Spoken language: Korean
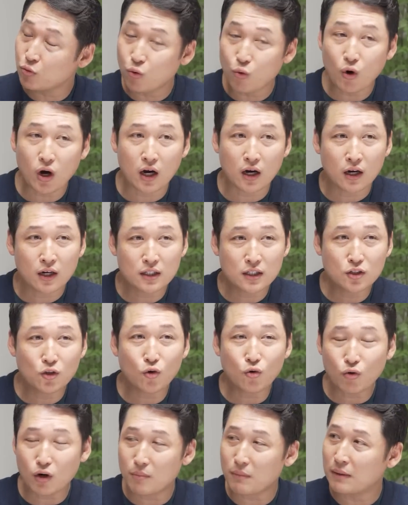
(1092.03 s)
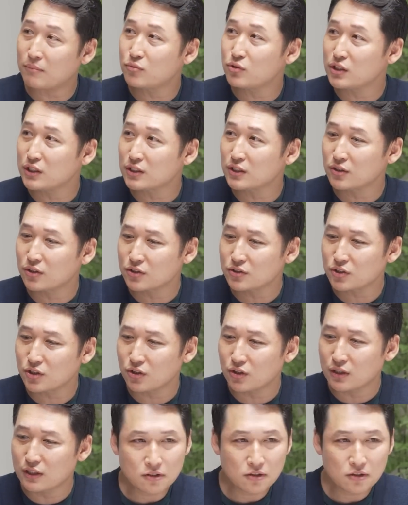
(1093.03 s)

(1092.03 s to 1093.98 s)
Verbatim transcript: 호황 이것과 맞물리는 거죠.